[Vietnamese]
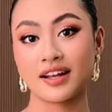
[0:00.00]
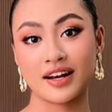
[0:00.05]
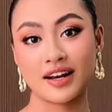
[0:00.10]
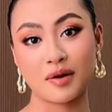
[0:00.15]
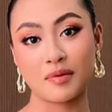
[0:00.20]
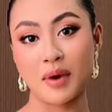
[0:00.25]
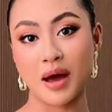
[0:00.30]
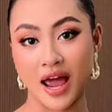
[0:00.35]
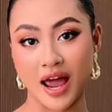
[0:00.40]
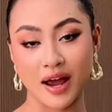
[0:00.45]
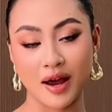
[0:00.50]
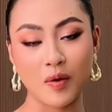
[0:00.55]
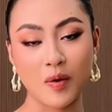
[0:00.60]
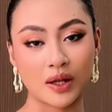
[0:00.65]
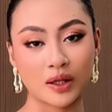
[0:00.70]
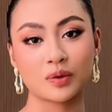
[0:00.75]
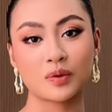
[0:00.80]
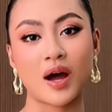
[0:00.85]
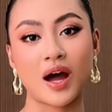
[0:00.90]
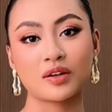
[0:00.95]
là bẻ
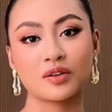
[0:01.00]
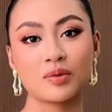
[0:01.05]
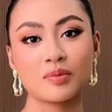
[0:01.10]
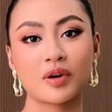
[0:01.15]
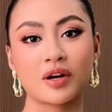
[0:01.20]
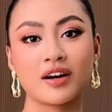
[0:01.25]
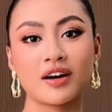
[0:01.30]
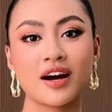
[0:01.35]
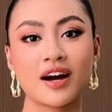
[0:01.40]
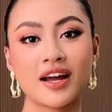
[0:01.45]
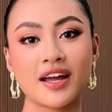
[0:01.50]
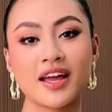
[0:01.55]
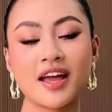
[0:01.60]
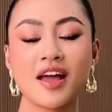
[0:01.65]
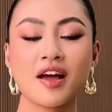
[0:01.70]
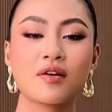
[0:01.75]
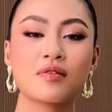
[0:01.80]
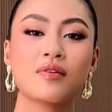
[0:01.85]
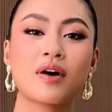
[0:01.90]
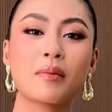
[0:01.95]
hoàn toàn luôn mọi người
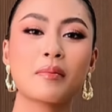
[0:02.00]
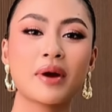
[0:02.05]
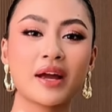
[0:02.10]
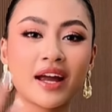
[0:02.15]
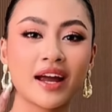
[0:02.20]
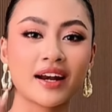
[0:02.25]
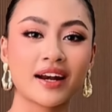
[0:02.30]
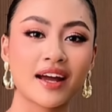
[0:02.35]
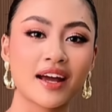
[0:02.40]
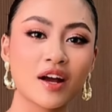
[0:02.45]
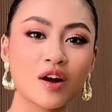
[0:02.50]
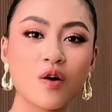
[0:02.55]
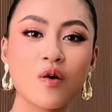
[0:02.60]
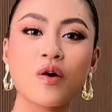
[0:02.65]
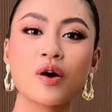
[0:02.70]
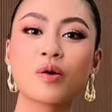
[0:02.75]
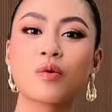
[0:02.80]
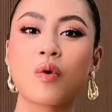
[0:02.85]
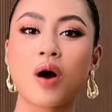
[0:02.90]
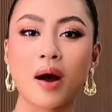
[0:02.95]
và mấy ngày nay cô
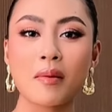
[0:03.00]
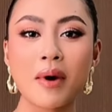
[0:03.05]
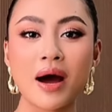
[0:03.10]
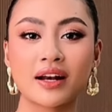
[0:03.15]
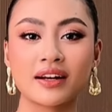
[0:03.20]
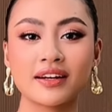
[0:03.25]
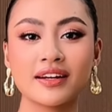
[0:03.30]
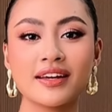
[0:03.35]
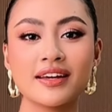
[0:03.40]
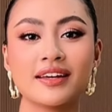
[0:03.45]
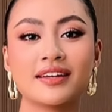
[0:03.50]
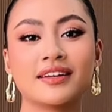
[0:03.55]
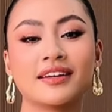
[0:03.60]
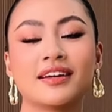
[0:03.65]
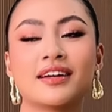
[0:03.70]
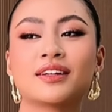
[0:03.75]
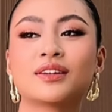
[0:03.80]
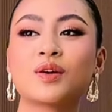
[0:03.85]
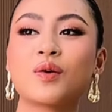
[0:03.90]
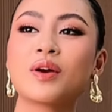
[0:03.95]
ấy quá bận đi
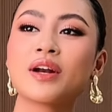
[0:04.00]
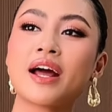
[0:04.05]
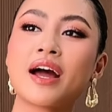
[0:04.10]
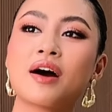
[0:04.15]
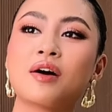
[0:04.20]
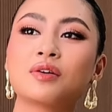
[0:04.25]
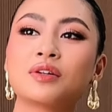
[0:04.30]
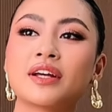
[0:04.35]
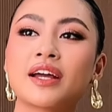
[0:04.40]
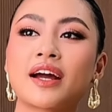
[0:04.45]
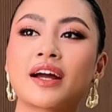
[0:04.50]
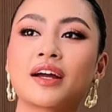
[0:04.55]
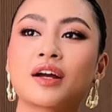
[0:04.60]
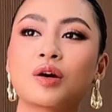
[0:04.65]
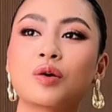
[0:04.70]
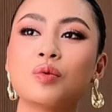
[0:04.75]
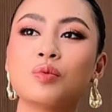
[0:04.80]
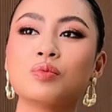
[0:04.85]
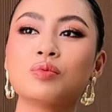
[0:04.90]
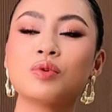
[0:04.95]
tối nào thì
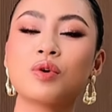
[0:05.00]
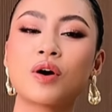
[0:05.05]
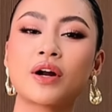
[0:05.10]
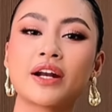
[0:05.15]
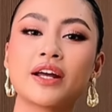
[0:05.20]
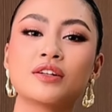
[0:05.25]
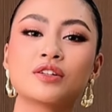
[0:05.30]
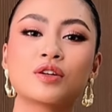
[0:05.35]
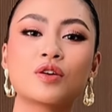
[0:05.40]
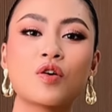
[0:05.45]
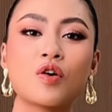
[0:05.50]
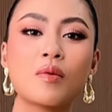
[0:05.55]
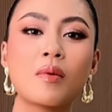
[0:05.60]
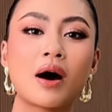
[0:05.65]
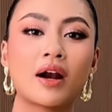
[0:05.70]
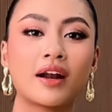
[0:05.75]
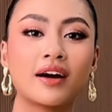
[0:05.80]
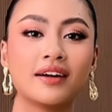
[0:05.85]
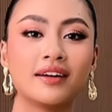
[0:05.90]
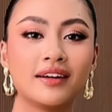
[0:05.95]
Hạnh cũng gọi điện cho cô ấy
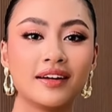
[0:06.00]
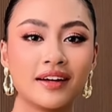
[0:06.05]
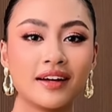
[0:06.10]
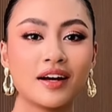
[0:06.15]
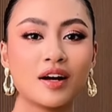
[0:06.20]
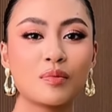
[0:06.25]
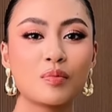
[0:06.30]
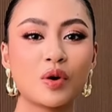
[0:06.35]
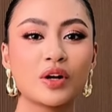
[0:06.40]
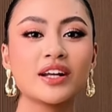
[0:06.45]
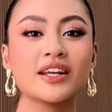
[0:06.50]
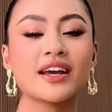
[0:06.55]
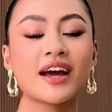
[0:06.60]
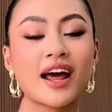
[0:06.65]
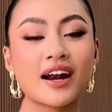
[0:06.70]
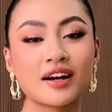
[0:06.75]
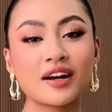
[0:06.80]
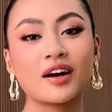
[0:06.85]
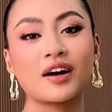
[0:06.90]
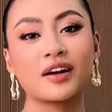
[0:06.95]
bảo là muốn đi
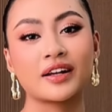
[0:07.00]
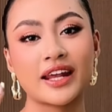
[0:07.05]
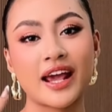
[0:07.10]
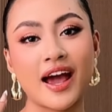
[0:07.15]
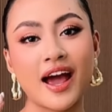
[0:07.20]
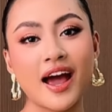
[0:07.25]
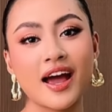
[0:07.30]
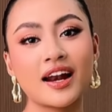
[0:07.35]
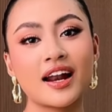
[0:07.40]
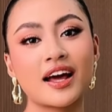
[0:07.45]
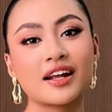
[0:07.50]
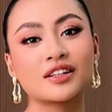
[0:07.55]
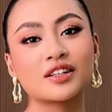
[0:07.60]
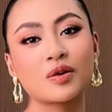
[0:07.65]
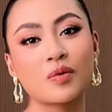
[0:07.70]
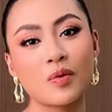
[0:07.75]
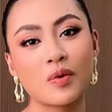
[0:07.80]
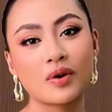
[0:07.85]
ăn ở nhà hay là ăn